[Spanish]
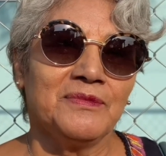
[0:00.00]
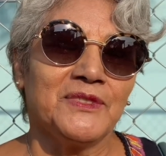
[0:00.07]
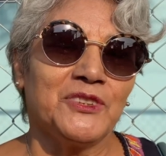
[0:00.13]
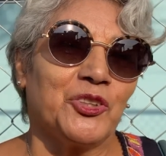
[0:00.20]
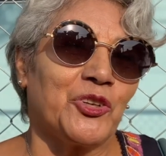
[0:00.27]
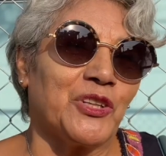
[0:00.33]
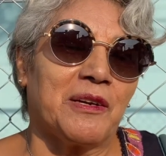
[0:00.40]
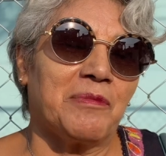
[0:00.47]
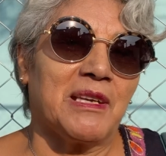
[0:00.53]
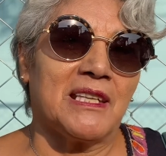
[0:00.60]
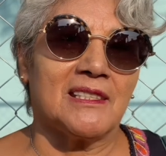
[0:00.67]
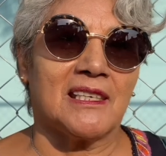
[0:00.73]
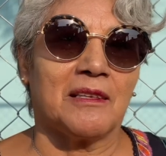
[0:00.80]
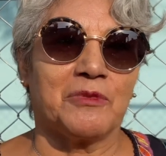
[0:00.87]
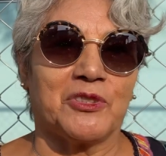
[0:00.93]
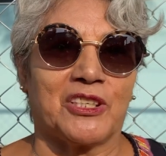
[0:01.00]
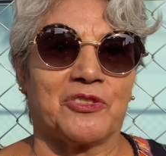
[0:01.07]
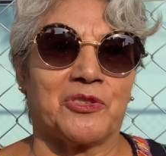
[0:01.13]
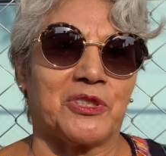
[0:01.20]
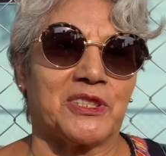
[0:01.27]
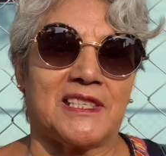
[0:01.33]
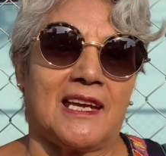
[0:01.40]
donde me dicen muchas
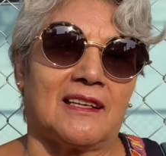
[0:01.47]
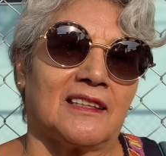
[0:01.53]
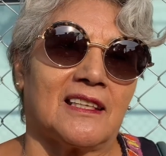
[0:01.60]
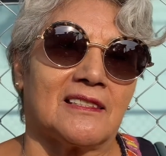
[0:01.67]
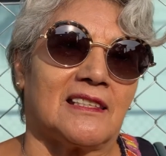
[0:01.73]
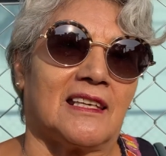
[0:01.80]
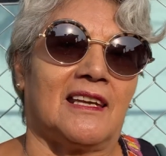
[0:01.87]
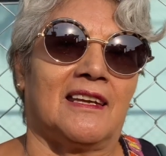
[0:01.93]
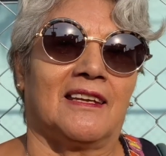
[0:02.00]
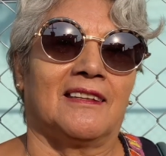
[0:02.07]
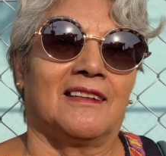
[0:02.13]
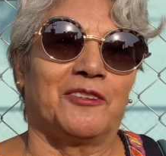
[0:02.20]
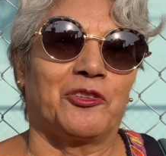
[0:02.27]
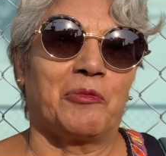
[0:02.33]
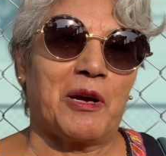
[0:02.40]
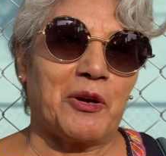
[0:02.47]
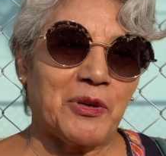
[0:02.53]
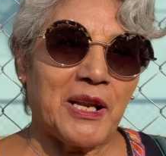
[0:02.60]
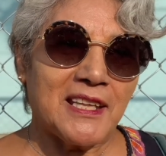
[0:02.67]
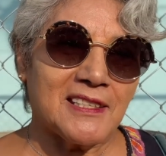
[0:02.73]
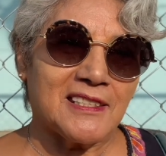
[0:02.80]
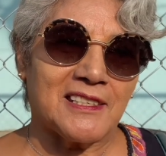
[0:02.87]
cosas y antes de tomar
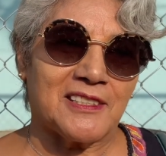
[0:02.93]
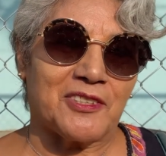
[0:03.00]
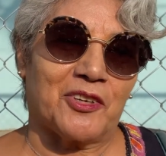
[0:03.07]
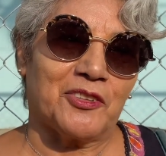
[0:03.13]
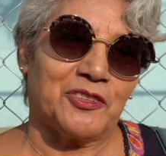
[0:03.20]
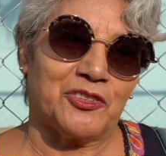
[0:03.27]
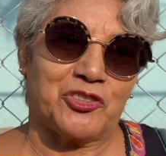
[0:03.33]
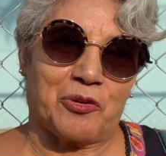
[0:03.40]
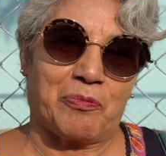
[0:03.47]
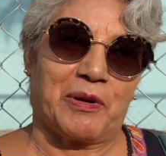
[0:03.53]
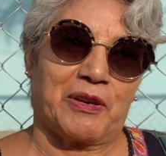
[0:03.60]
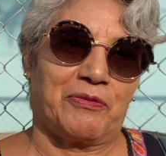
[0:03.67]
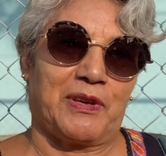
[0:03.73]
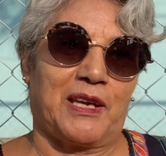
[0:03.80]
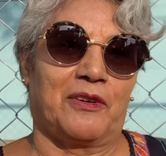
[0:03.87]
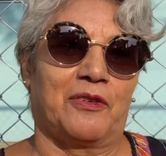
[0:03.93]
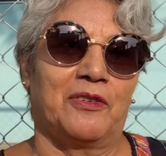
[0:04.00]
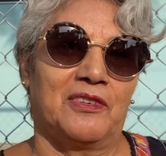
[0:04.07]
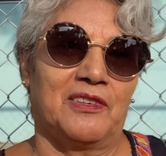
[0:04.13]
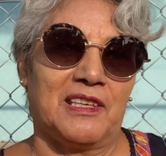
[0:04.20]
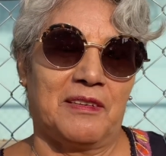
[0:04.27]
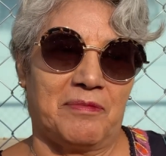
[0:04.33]
una decisión, yo prefiero
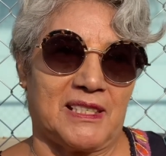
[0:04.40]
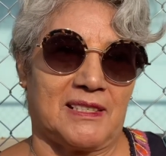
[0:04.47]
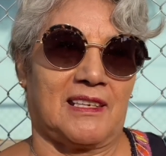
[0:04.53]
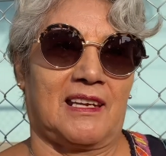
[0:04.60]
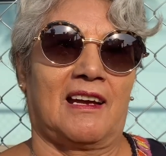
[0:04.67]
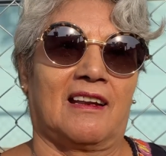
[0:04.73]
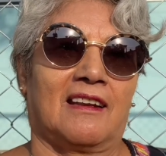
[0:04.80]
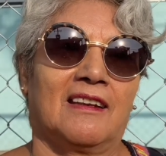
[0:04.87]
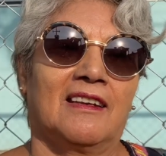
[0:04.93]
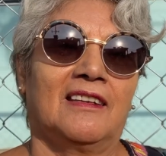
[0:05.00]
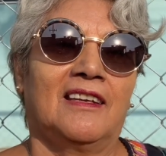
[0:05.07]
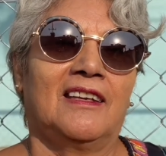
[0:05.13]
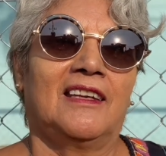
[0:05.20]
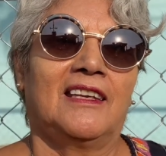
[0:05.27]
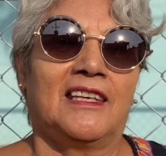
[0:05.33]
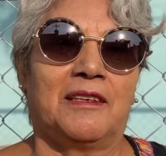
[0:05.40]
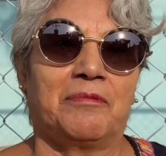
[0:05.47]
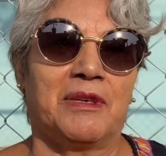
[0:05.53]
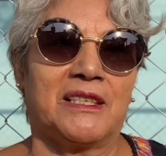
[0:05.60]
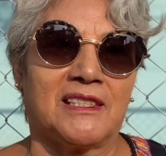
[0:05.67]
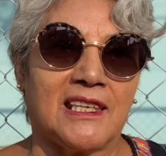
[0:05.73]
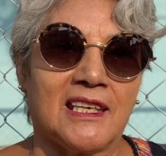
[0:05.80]
investigar.
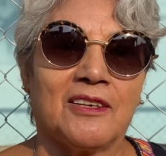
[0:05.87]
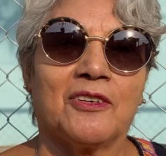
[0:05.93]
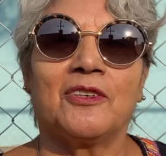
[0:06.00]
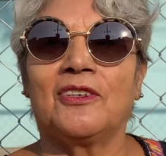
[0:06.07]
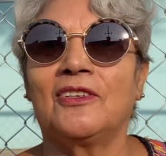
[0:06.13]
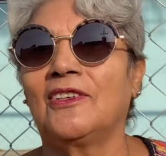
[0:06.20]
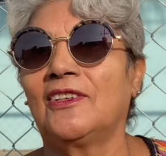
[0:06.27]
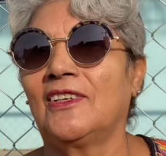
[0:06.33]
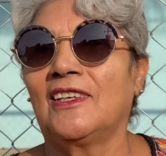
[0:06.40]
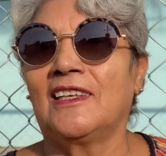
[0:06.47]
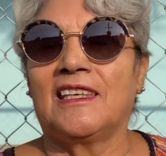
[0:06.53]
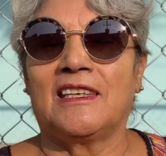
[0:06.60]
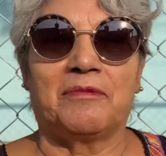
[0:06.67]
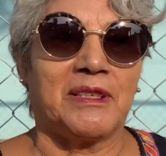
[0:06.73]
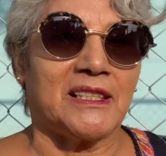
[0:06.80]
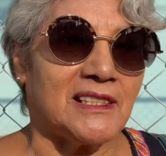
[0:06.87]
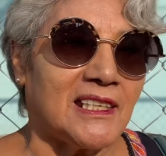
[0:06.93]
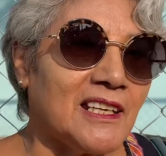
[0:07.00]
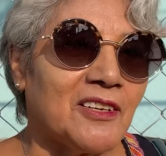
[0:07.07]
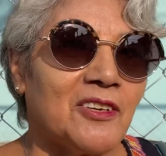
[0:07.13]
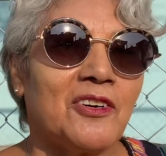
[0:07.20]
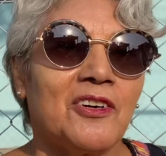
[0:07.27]
Investigo,
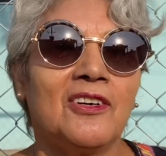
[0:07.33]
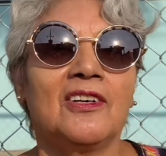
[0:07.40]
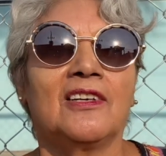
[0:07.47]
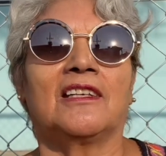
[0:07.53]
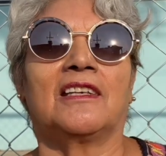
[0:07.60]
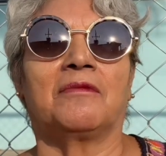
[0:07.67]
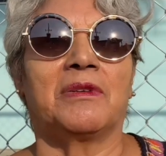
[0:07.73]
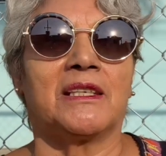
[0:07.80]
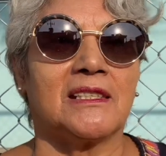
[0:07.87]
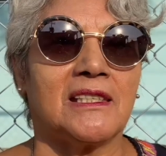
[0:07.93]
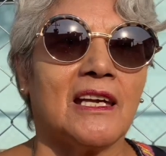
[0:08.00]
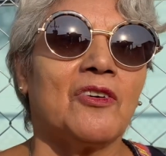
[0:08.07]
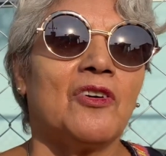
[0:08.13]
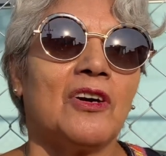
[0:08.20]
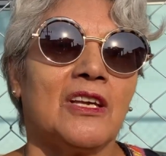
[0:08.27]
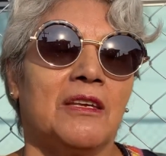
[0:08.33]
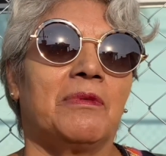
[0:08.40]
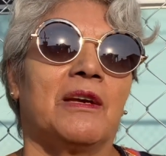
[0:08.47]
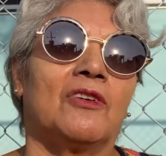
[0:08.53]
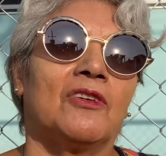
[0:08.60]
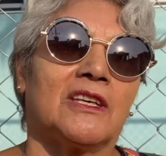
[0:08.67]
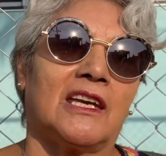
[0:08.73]
investigo, investigo y
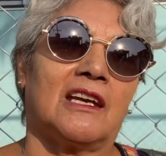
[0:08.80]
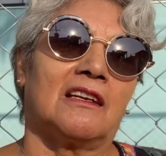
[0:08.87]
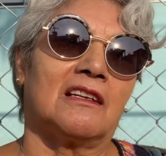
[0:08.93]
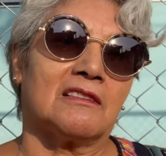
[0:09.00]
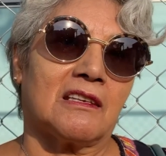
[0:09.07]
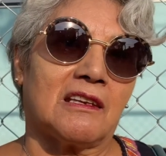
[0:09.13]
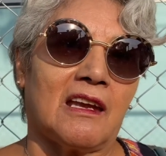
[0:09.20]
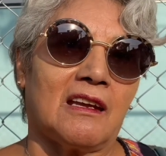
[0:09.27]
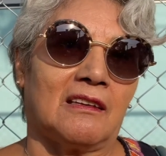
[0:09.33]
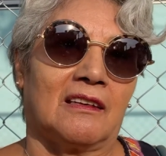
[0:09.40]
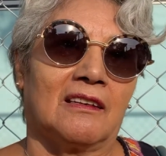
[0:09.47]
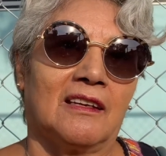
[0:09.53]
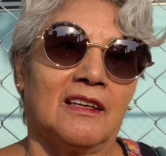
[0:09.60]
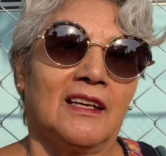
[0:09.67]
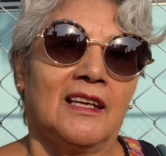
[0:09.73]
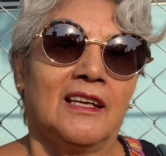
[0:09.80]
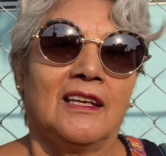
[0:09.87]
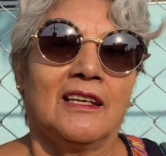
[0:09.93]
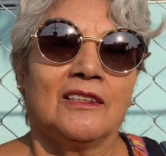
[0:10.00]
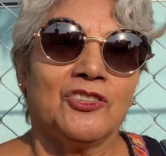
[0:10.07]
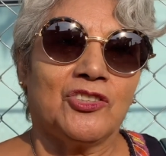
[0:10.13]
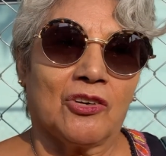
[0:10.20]
veo quién es quién
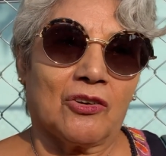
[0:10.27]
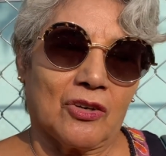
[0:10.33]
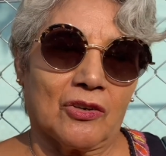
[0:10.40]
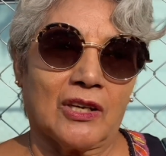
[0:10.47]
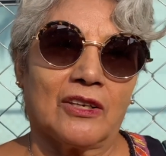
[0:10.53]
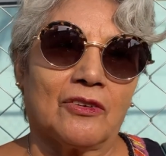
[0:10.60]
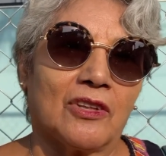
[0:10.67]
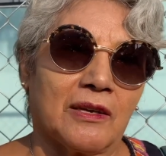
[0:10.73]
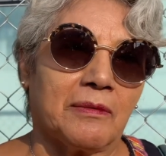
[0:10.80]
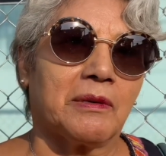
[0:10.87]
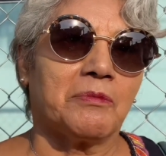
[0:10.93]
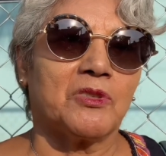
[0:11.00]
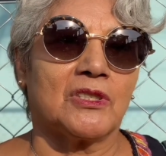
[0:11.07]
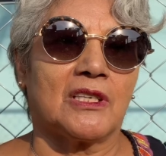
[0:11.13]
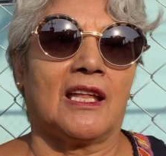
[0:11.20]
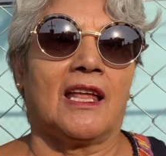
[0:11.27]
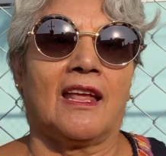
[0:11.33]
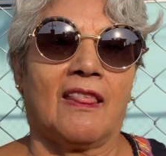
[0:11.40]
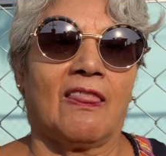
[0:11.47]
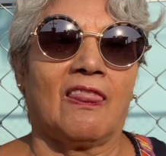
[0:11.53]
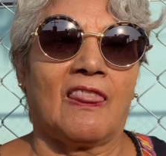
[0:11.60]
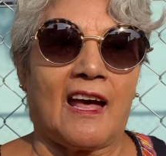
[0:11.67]
yo creo que no debemos
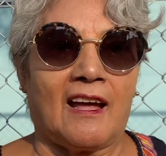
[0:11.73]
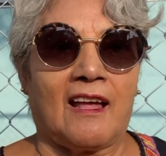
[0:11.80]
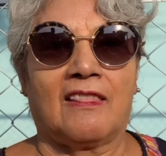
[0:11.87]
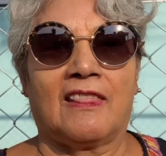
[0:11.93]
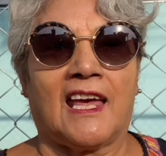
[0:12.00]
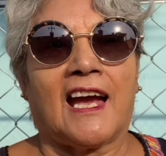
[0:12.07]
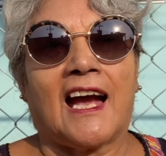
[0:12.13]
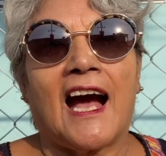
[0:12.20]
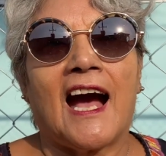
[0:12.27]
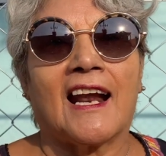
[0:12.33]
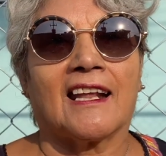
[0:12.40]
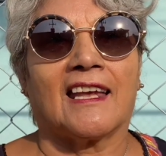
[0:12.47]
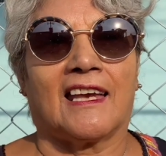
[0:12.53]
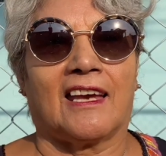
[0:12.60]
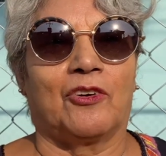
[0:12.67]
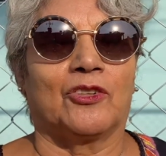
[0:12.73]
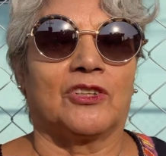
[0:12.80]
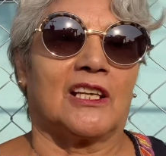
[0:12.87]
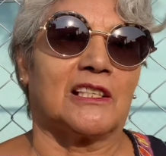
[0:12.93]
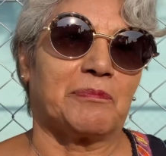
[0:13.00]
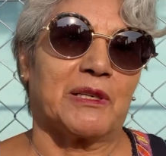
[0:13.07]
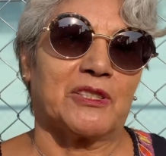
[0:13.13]
de dejar que
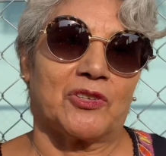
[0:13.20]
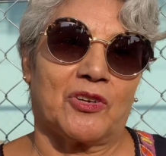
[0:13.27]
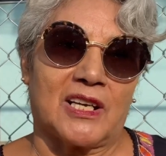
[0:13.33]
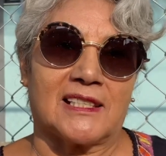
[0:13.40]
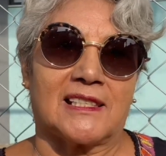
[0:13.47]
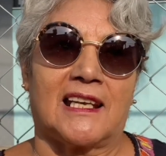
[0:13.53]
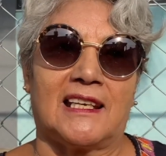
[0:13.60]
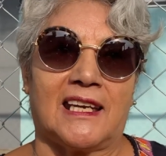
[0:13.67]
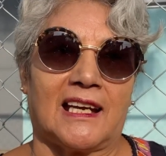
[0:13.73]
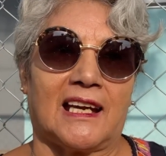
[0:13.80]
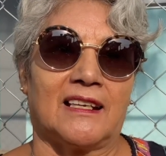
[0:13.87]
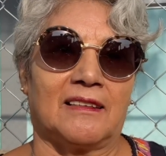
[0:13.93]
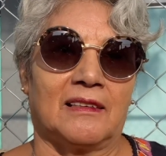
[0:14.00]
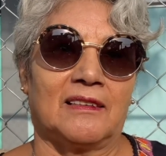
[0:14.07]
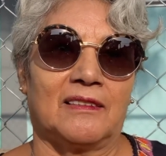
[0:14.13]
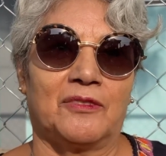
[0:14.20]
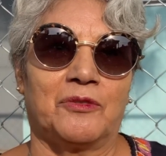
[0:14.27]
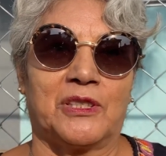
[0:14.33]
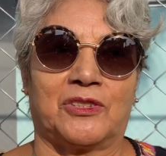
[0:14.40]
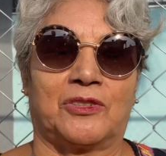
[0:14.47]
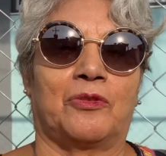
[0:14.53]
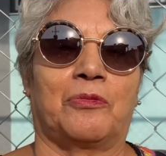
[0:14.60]
otras personas elijan
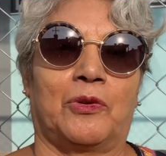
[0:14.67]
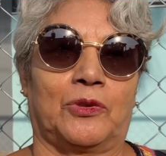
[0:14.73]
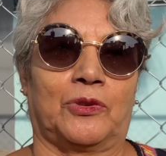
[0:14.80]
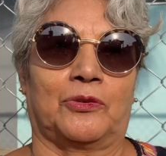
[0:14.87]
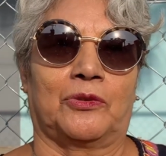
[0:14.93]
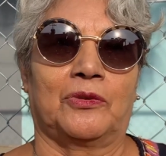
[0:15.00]
nuestro voto.